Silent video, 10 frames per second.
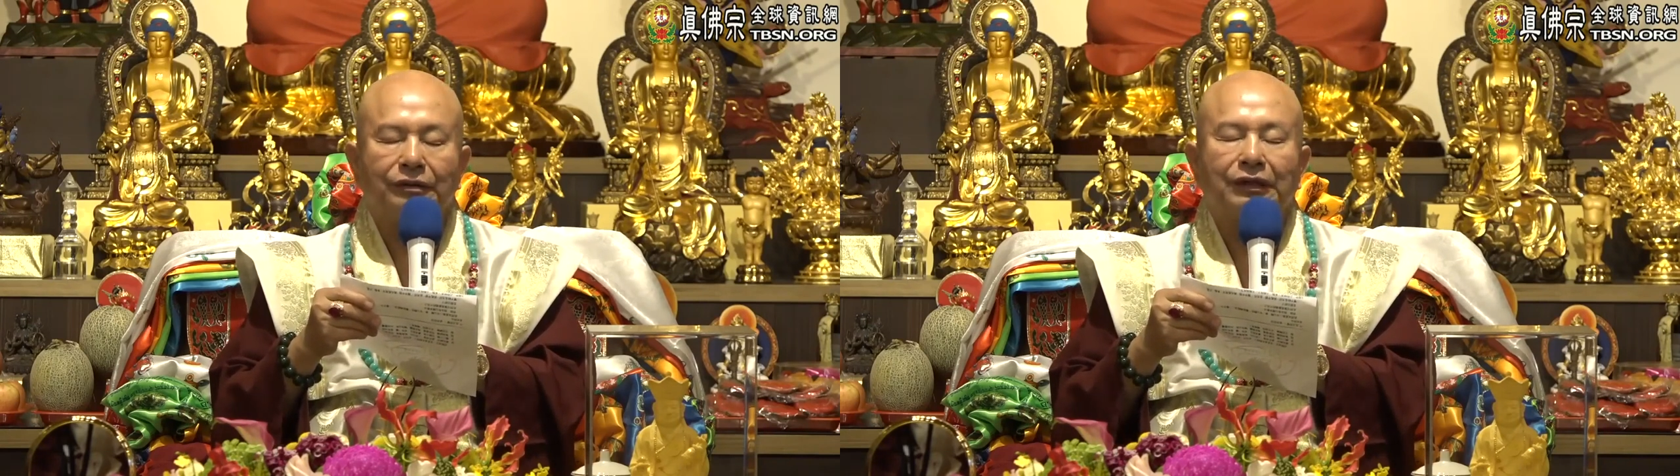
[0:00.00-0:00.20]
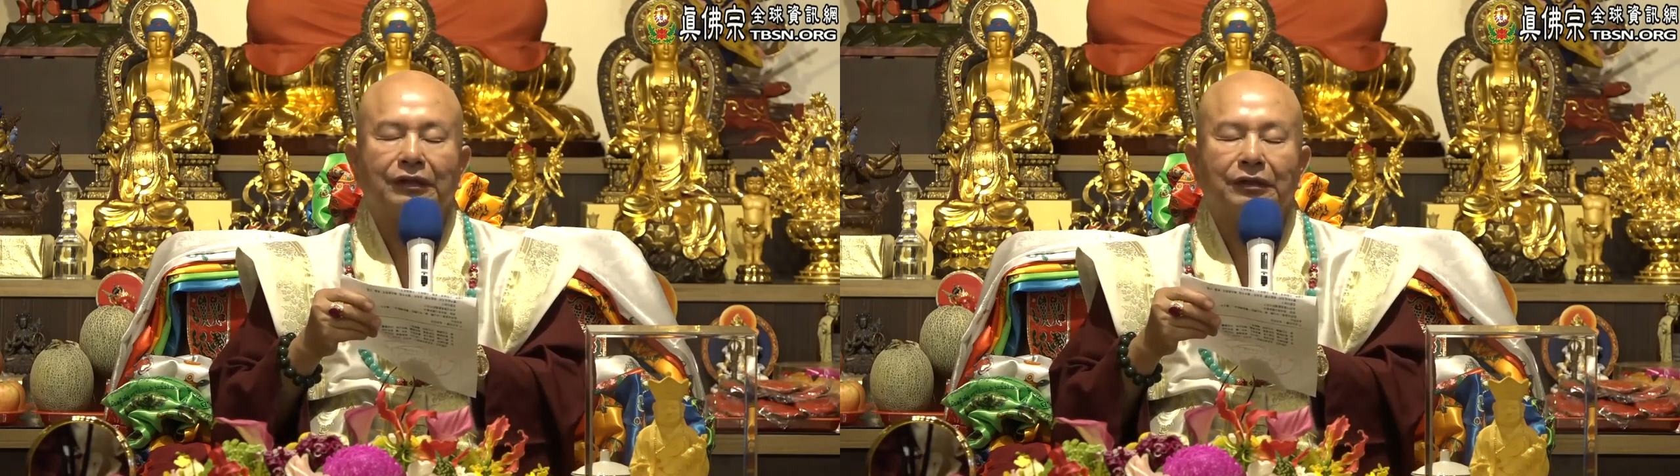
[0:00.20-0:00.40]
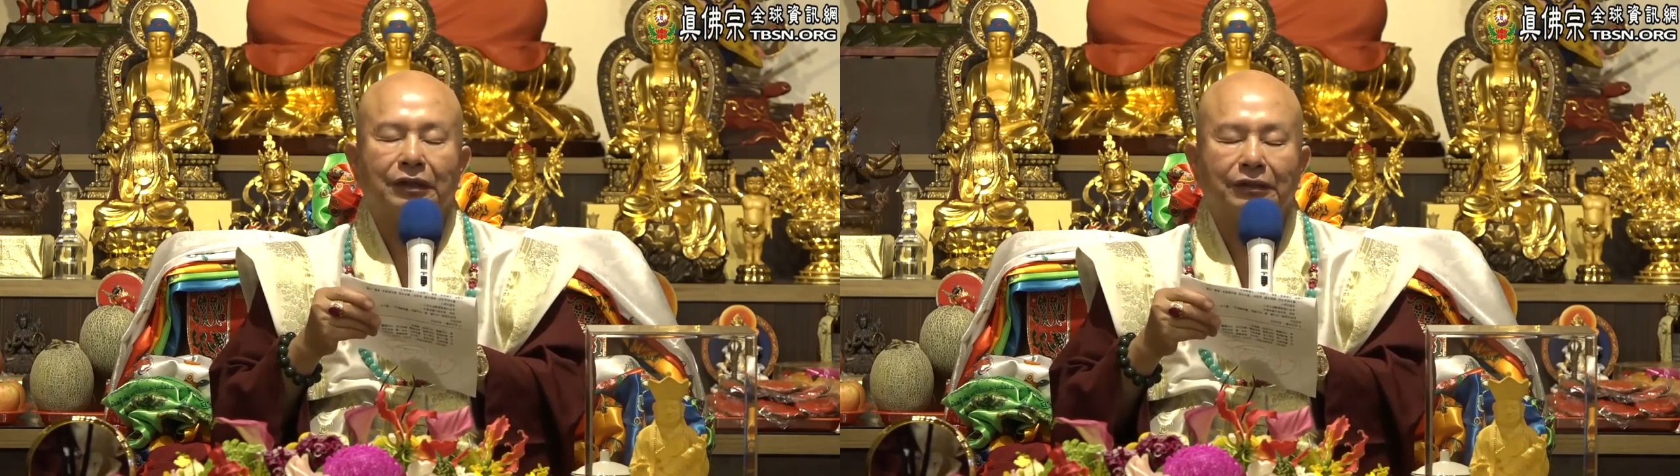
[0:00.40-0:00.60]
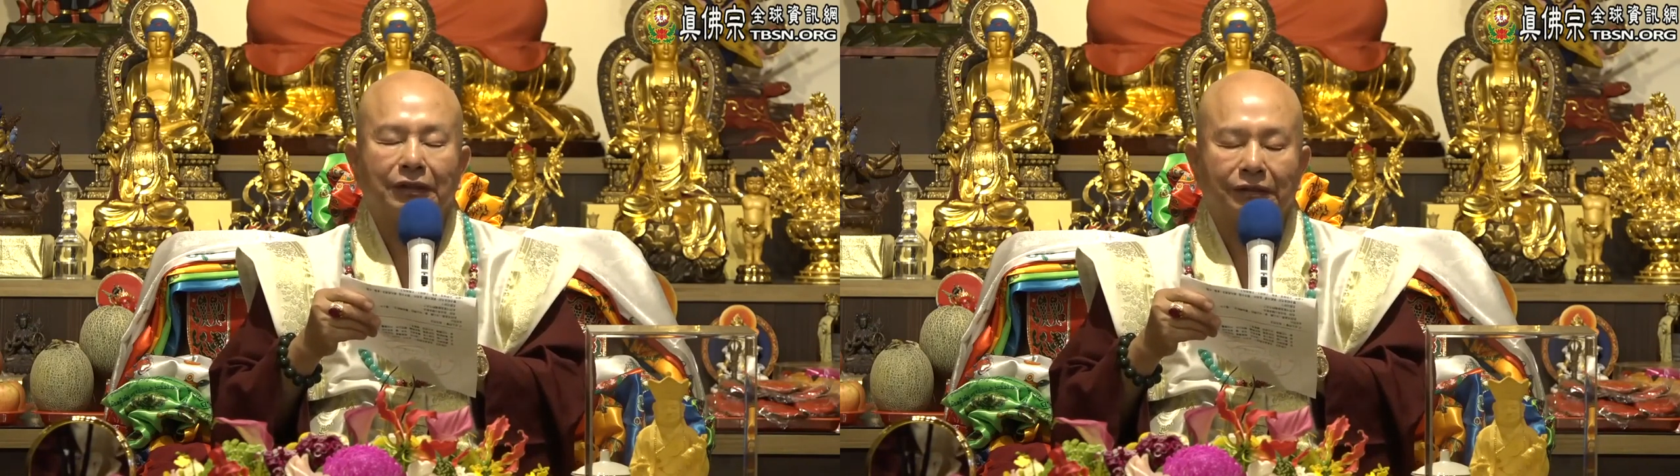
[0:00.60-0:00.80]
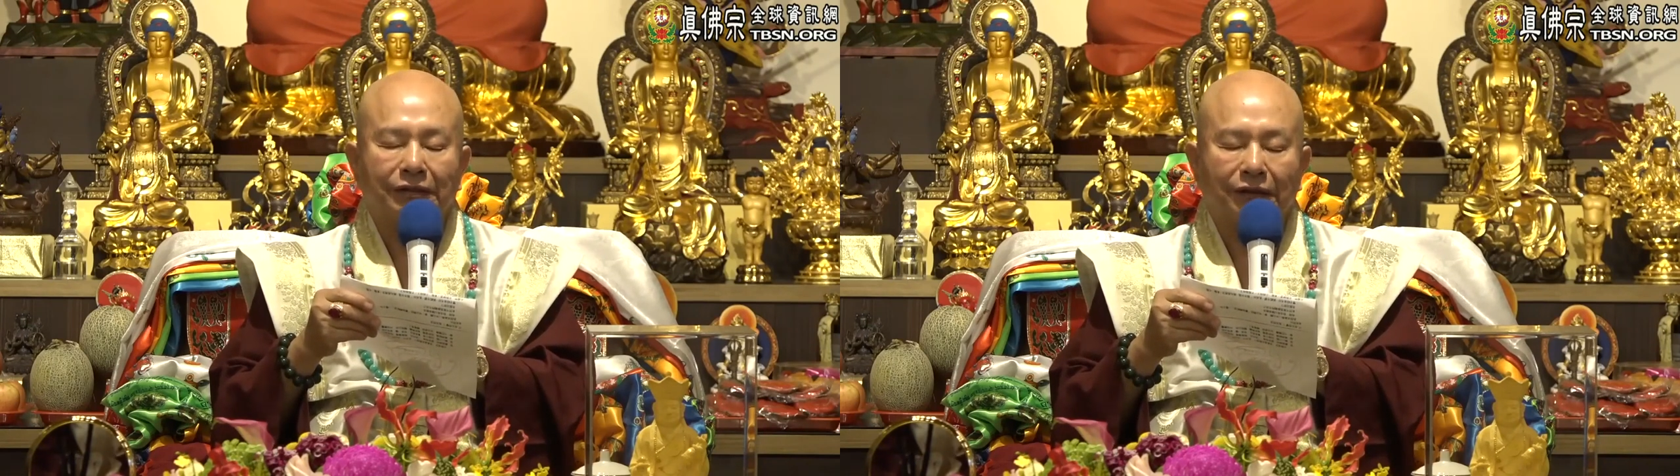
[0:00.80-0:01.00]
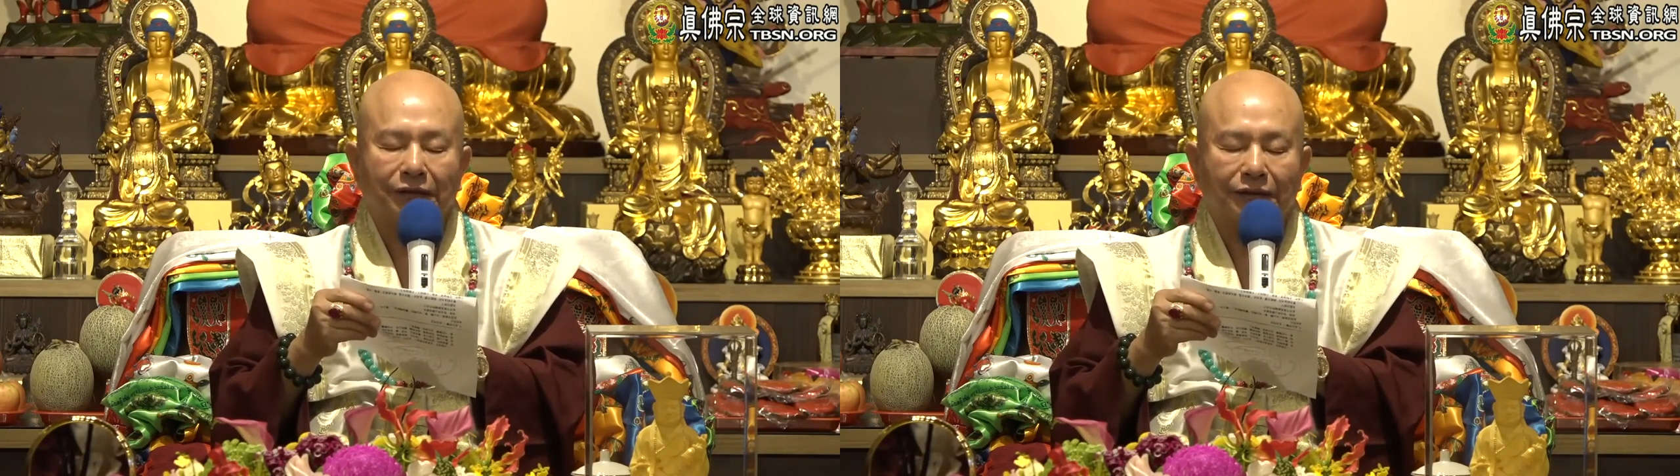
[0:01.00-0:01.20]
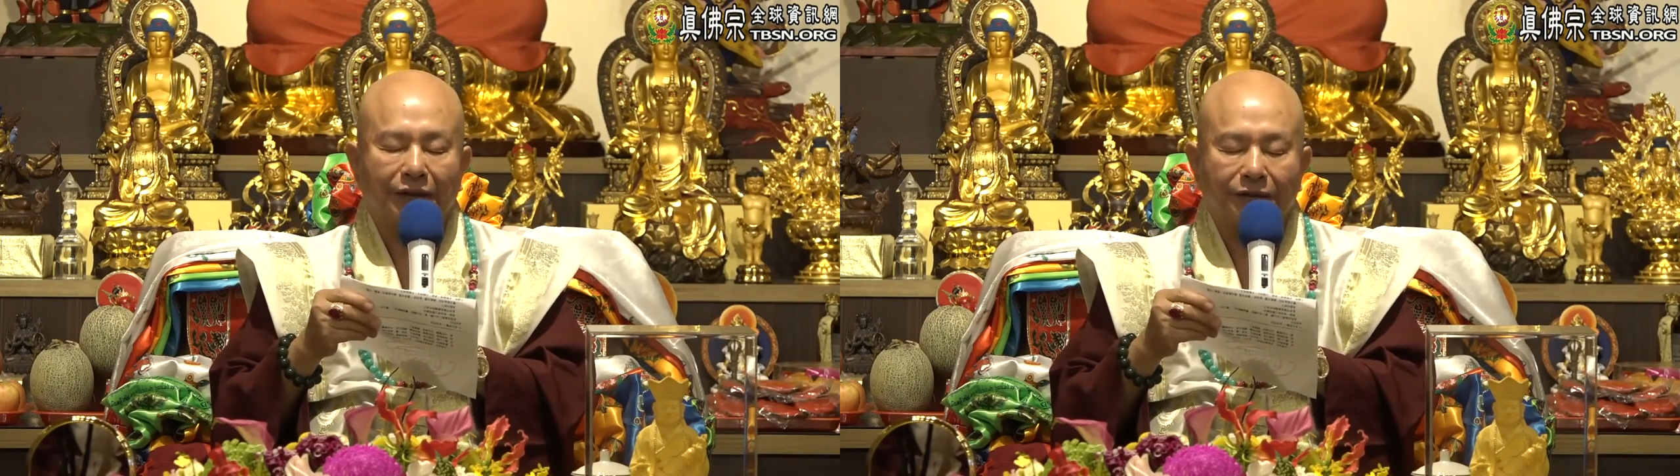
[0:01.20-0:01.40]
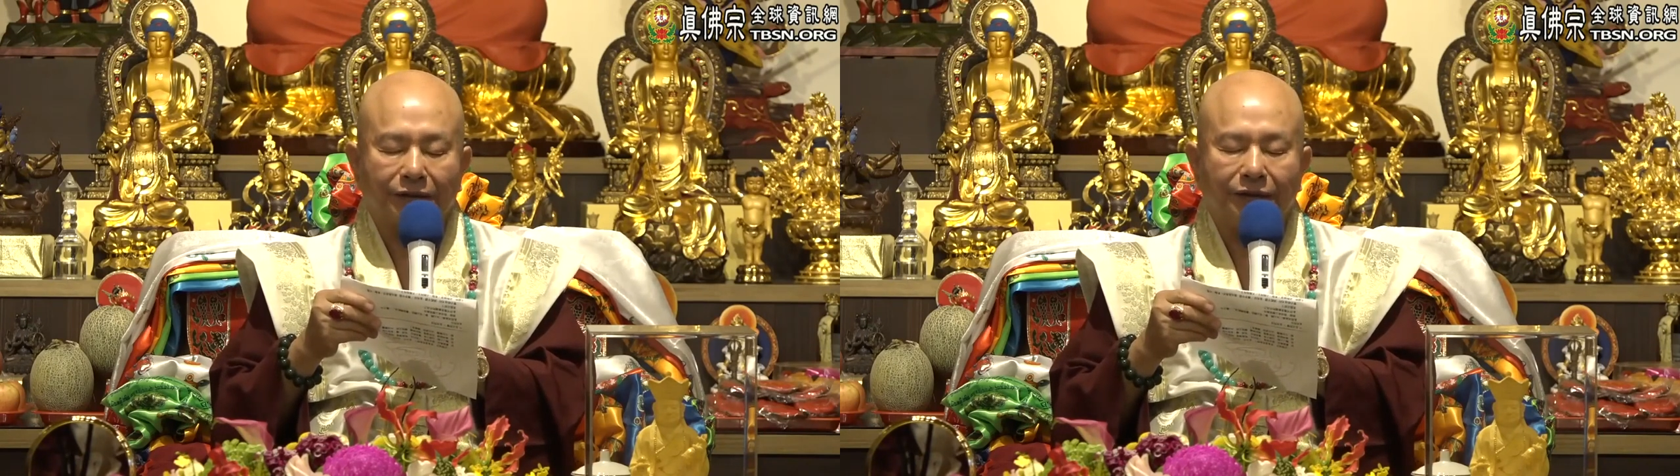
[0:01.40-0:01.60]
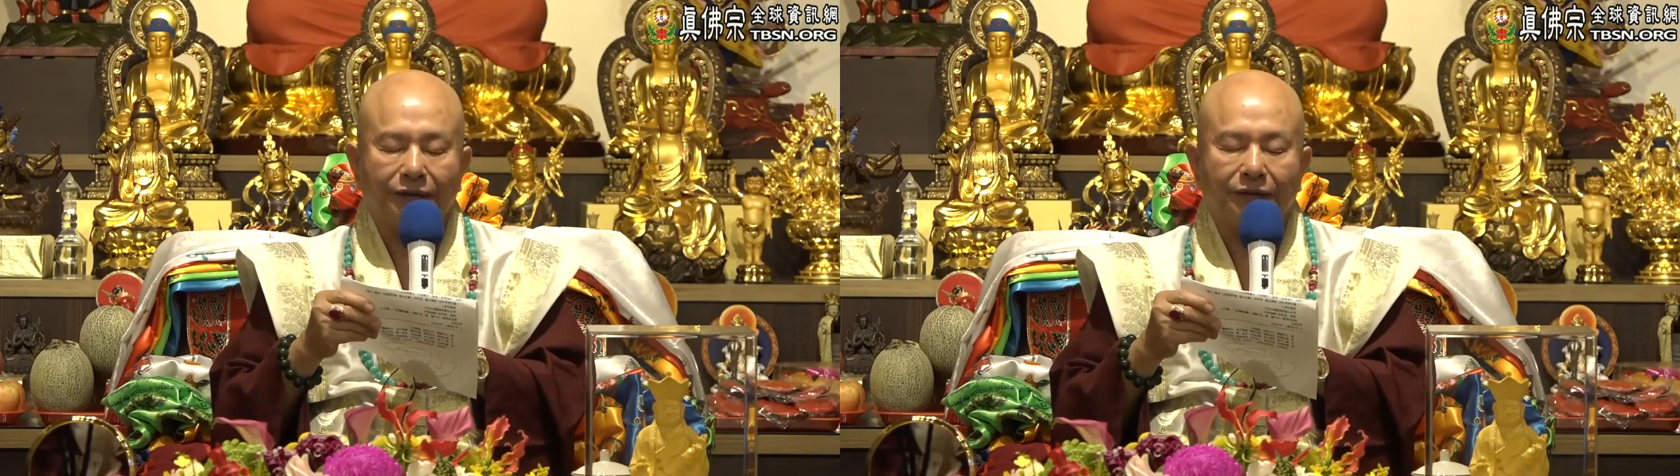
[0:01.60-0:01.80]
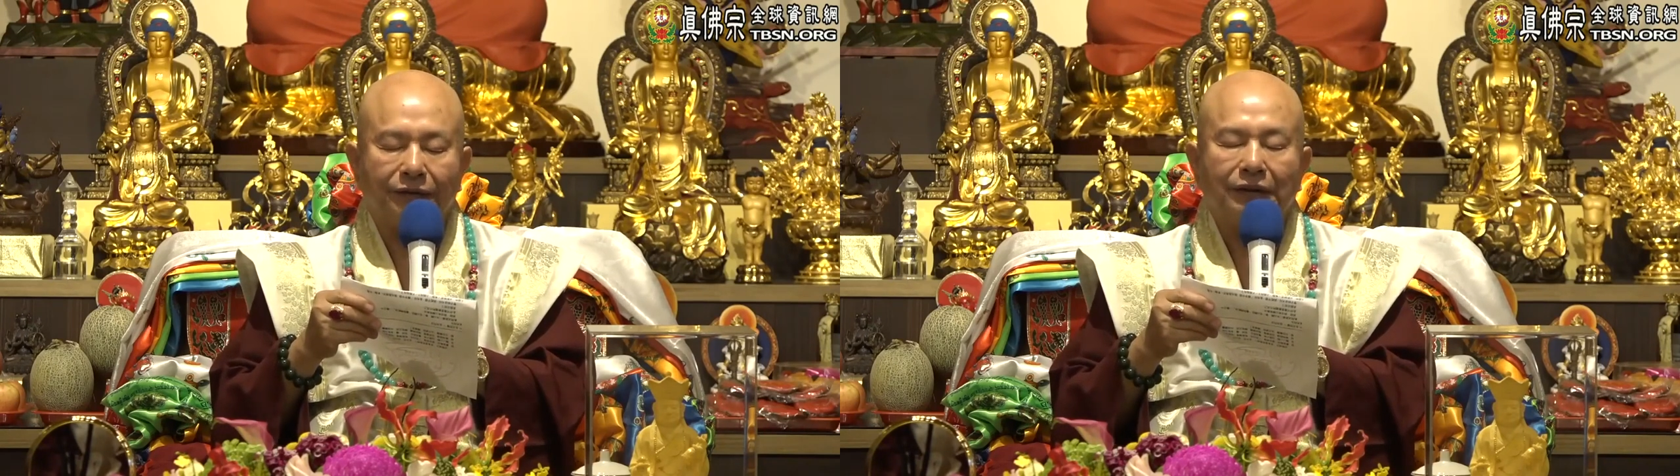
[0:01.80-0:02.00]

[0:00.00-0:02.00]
在你的顶上善印，